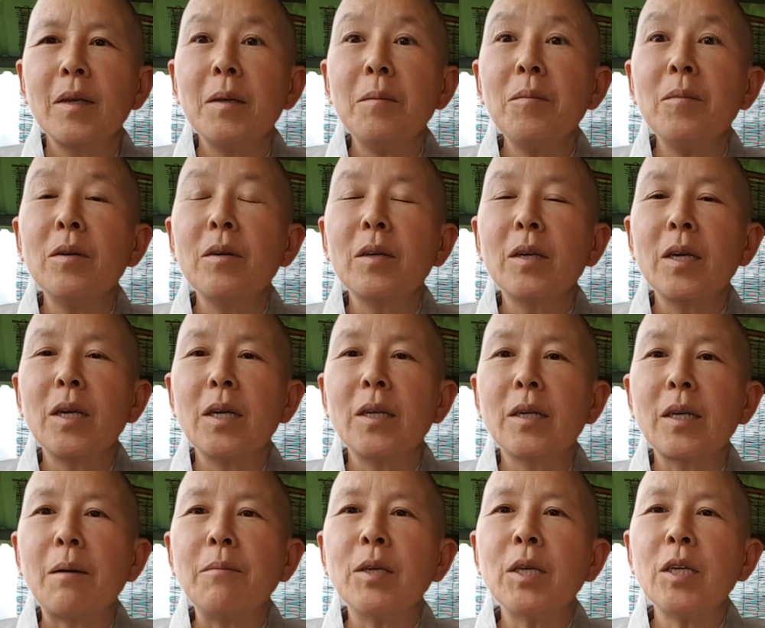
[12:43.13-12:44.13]
힘든 길
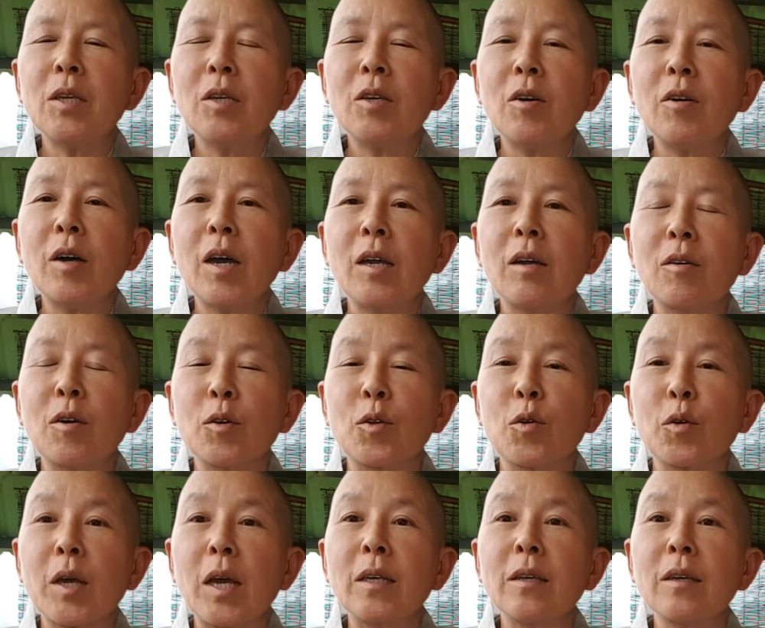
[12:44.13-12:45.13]
잠시 쉬어가는
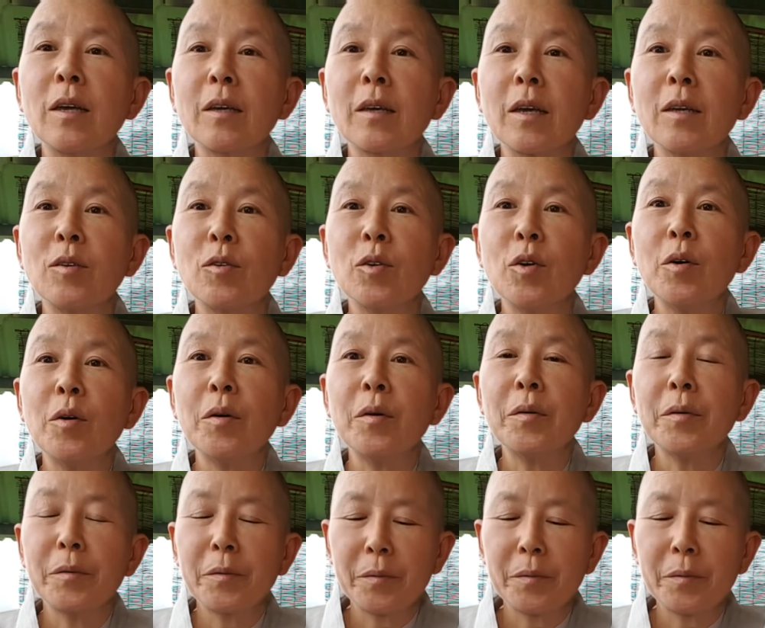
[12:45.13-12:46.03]
것도 괜찮겠죠?